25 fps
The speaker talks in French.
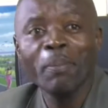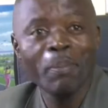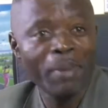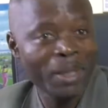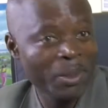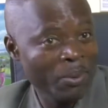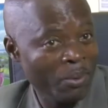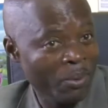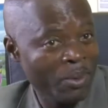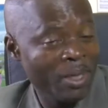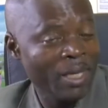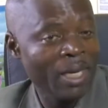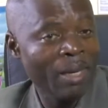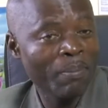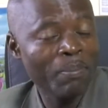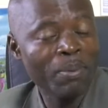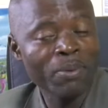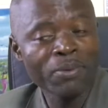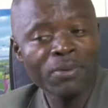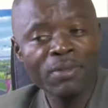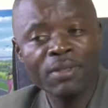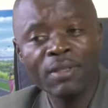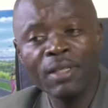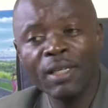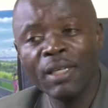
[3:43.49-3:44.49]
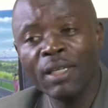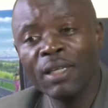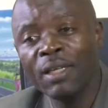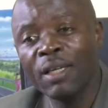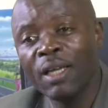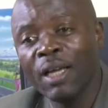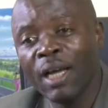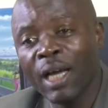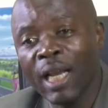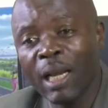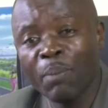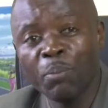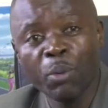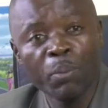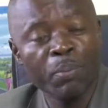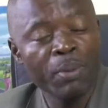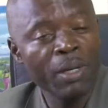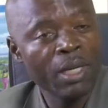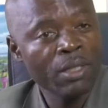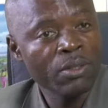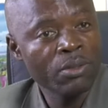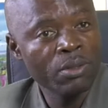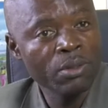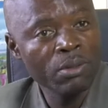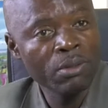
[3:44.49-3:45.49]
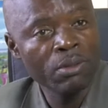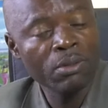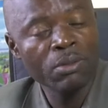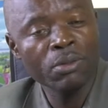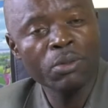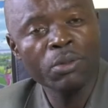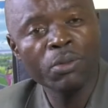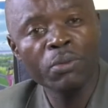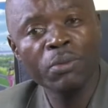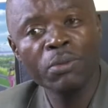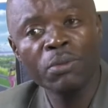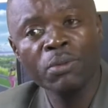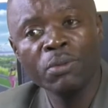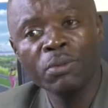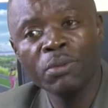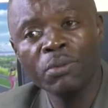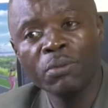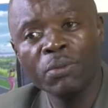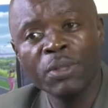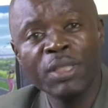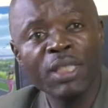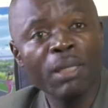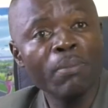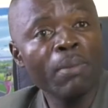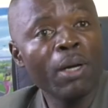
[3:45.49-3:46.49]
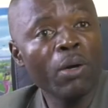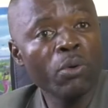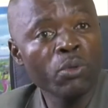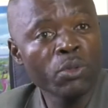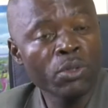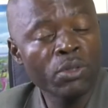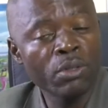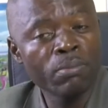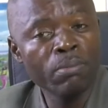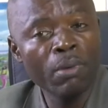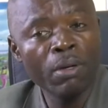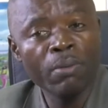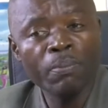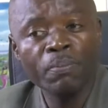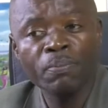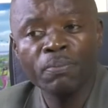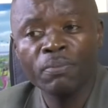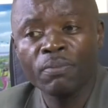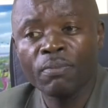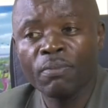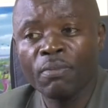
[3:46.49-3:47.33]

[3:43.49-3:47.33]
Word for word: Mais donc, il a pensé à la population du, 8e arrondissement.